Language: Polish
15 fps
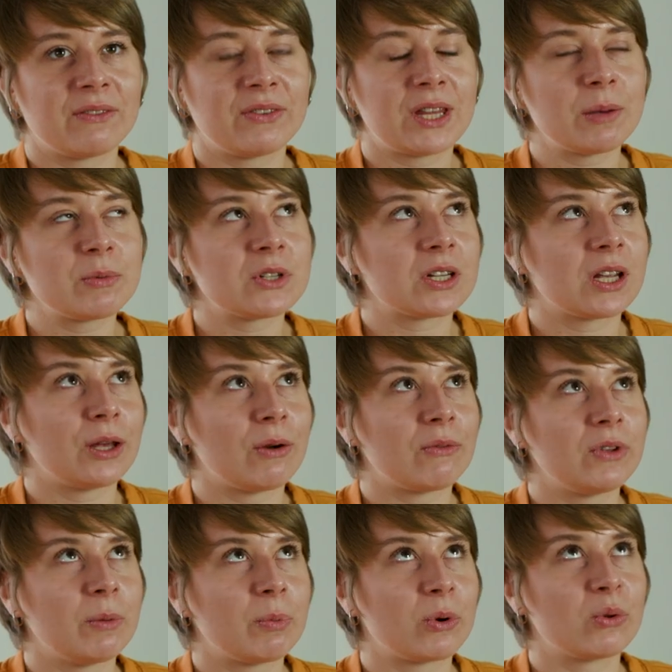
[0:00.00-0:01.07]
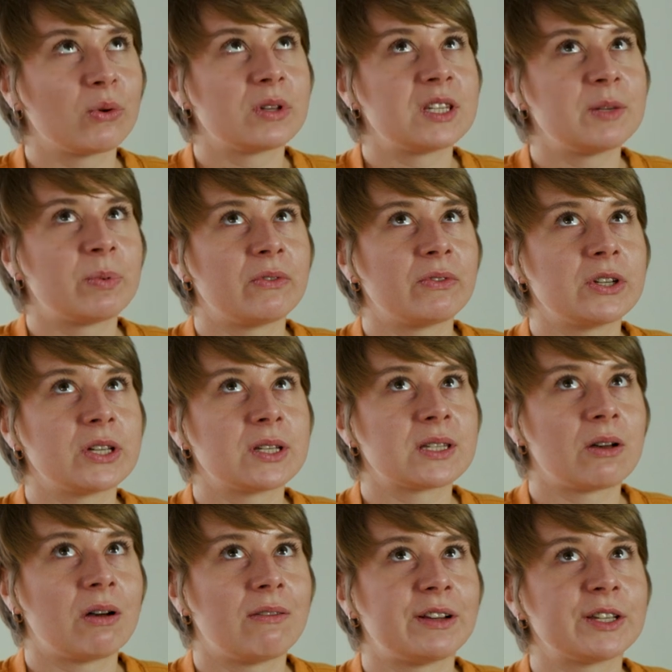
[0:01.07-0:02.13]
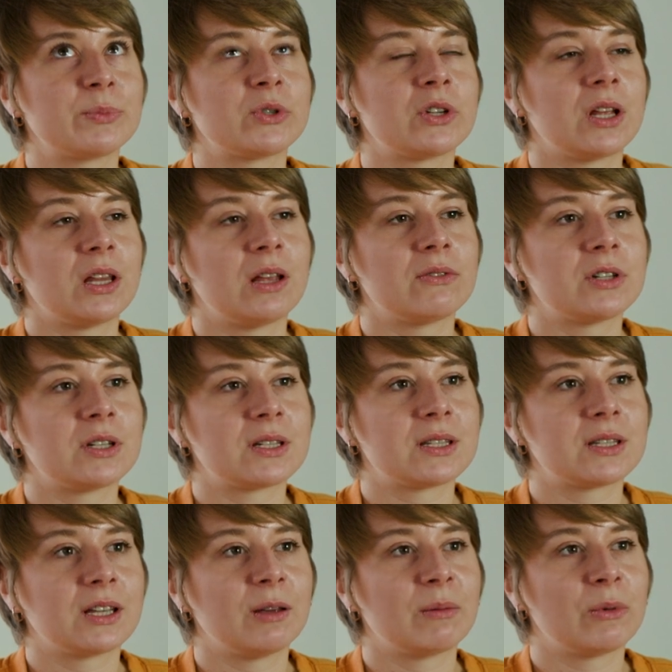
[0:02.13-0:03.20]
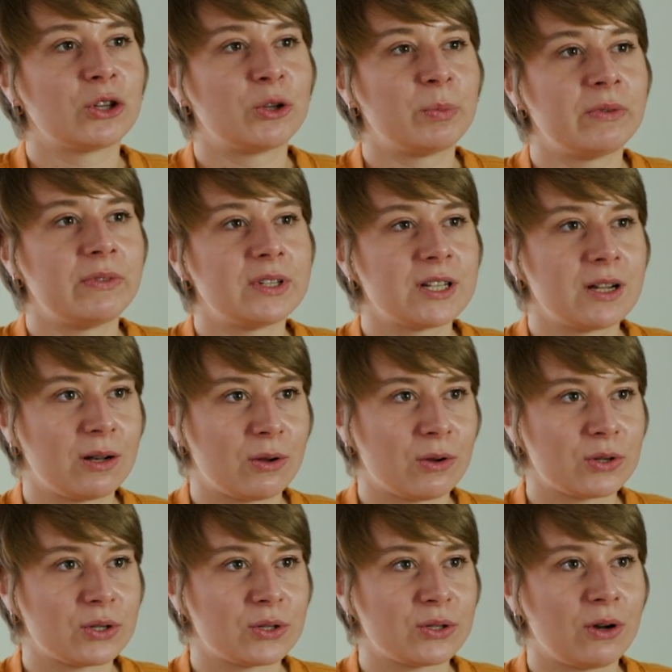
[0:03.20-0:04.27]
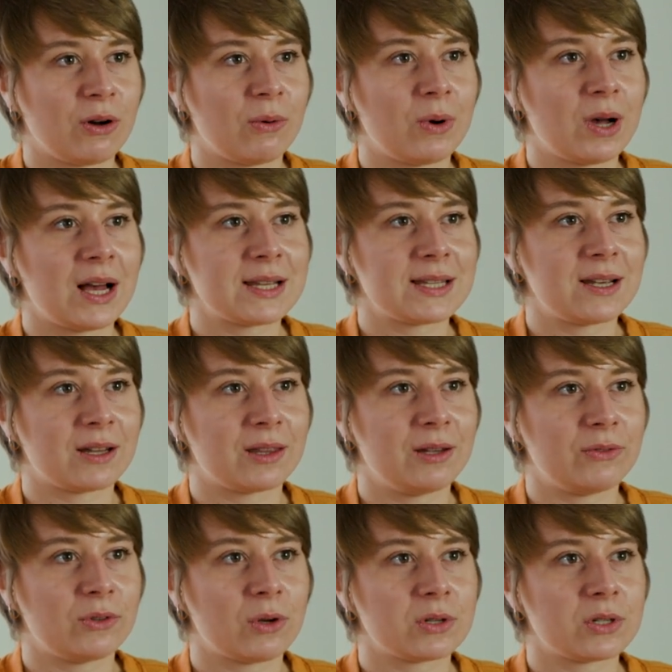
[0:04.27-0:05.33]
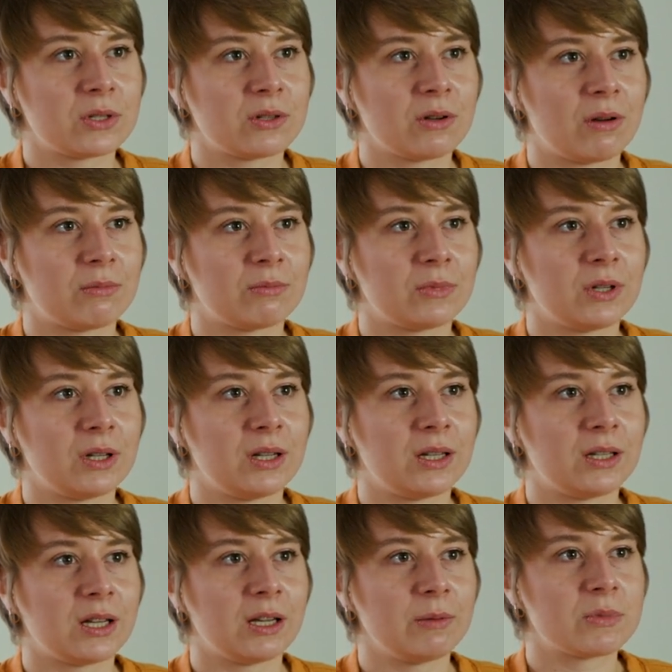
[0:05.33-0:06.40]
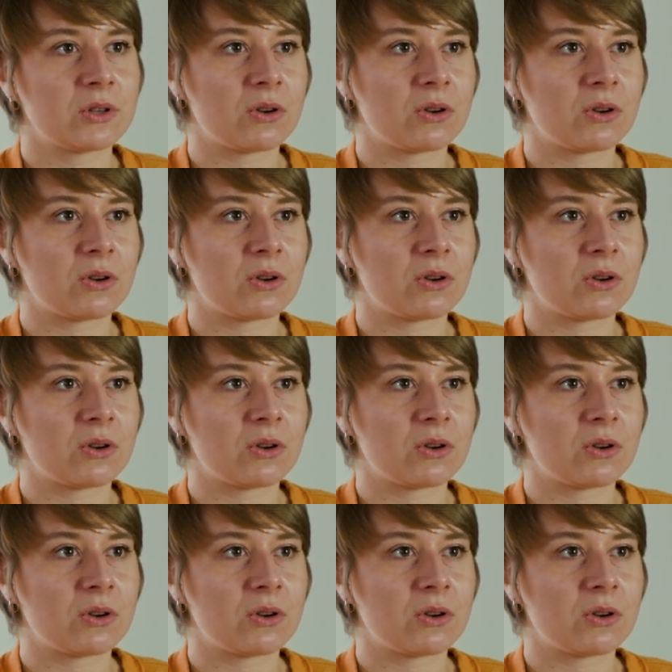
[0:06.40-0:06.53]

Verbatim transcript: Wydaje mi się, że kierownik produkcji powinien się cechować przede wszystkim odpowiedzialnością, asertywnością, e, takim